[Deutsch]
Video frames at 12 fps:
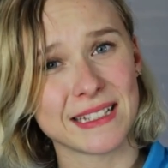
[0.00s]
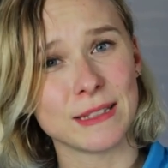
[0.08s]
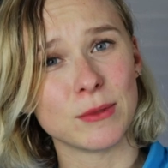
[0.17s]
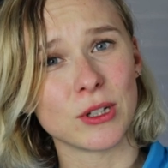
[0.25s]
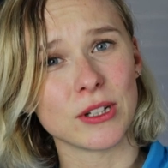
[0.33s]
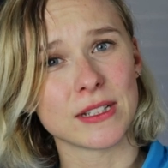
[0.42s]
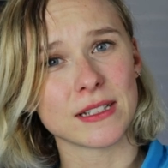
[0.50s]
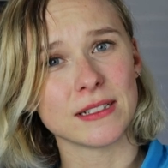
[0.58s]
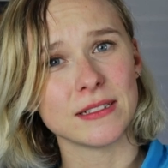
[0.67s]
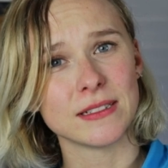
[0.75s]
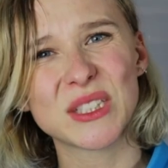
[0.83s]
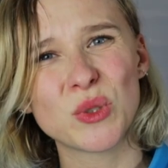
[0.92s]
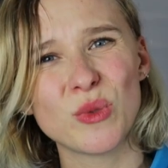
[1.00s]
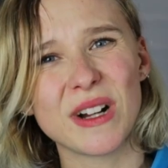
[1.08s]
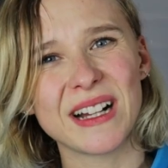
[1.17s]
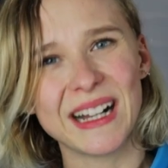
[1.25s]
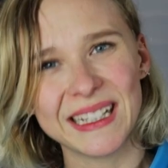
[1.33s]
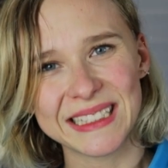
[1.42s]
liebe Leute, ist
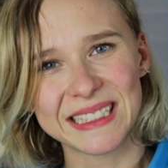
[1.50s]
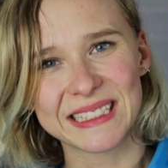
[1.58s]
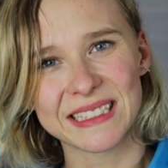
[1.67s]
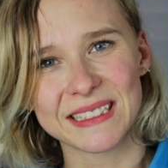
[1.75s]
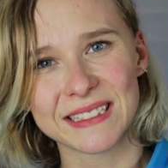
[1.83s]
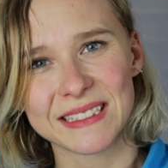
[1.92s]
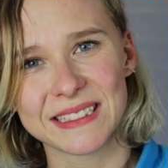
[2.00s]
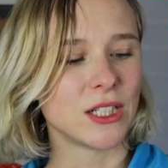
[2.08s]
Guarana drin.